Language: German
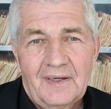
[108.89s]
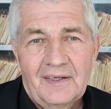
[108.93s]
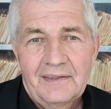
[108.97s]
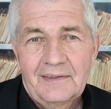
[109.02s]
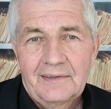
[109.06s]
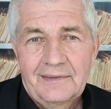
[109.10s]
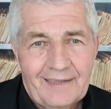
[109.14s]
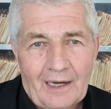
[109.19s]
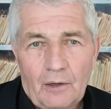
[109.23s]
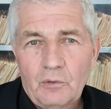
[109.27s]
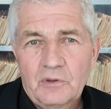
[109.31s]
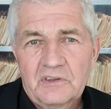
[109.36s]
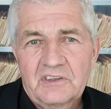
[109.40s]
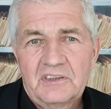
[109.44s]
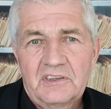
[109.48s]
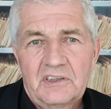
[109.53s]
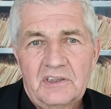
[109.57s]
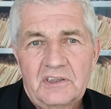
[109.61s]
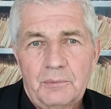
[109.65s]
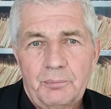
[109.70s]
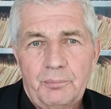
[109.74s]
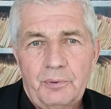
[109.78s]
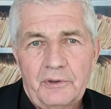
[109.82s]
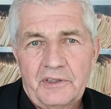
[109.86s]
an
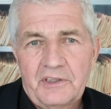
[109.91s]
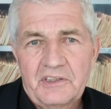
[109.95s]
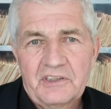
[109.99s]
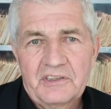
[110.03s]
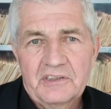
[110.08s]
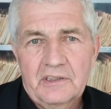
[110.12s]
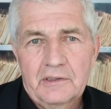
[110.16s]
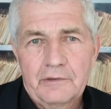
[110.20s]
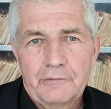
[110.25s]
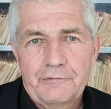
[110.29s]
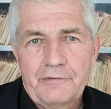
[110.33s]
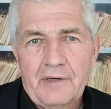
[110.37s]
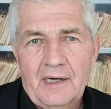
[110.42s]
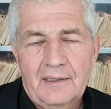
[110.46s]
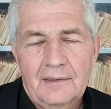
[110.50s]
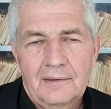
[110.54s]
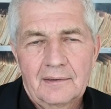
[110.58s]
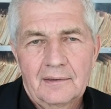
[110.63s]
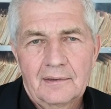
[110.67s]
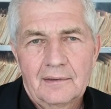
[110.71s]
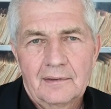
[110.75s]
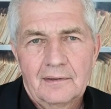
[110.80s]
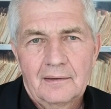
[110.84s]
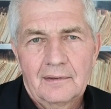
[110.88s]
tausende politische
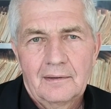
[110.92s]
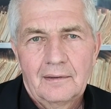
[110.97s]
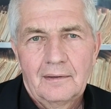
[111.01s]
Gefangene,